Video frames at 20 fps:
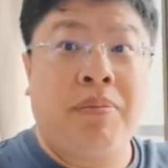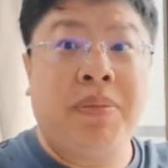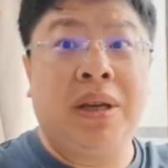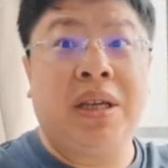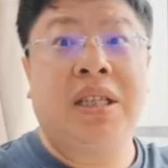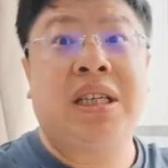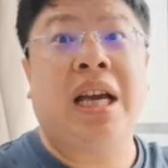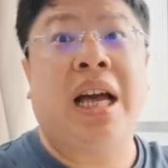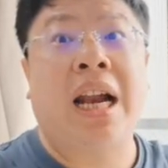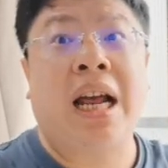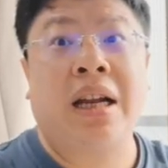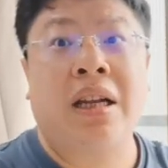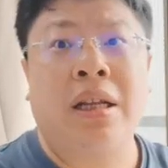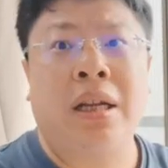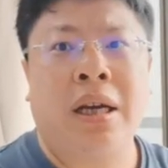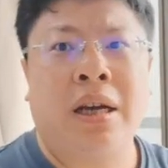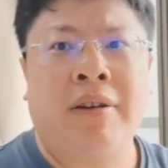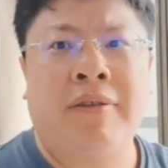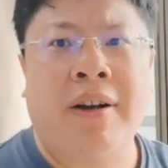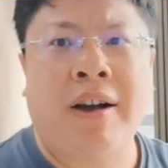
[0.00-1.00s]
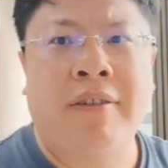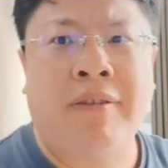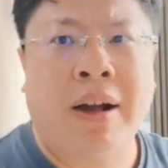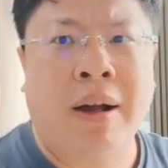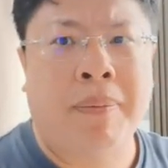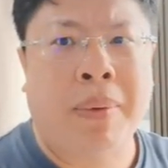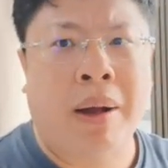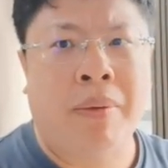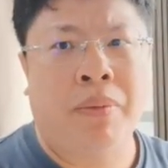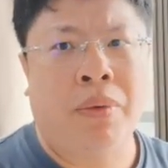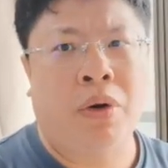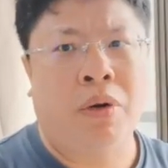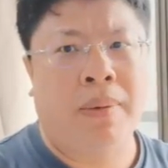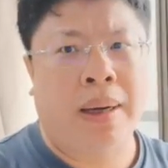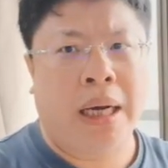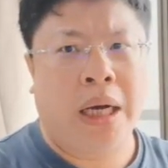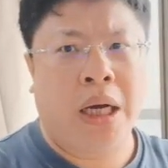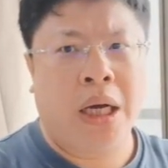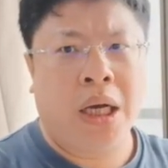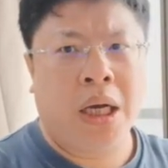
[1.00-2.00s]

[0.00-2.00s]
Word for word: 比下来的那个方法板模嘛，